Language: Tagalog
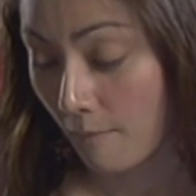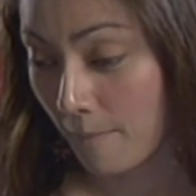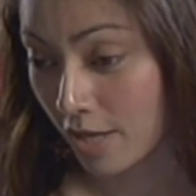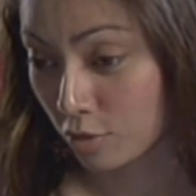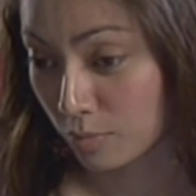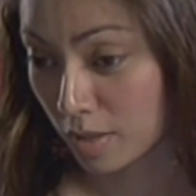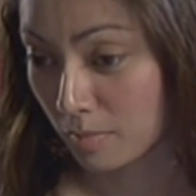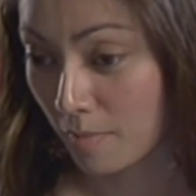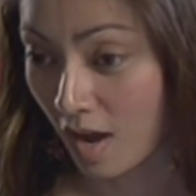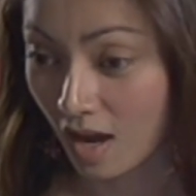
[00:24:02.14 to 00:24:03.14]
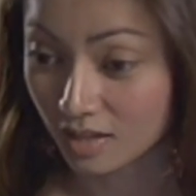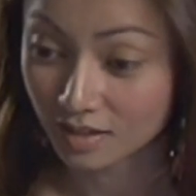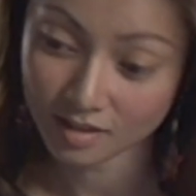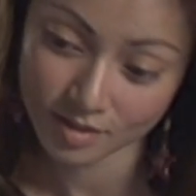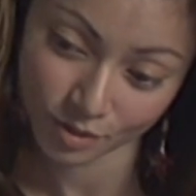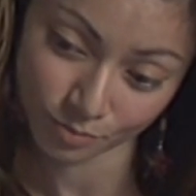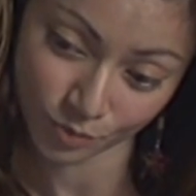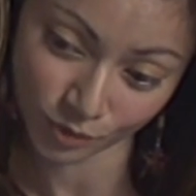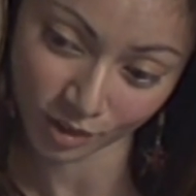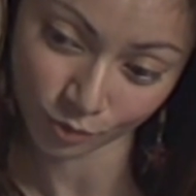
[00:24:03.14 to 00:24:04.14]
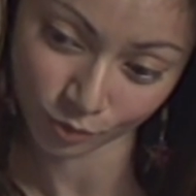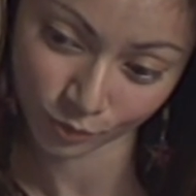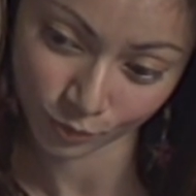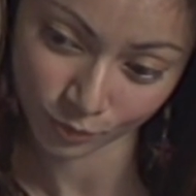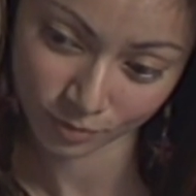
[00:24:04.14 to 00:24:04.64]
meron ba namang makakatanggi sa beauty kong to?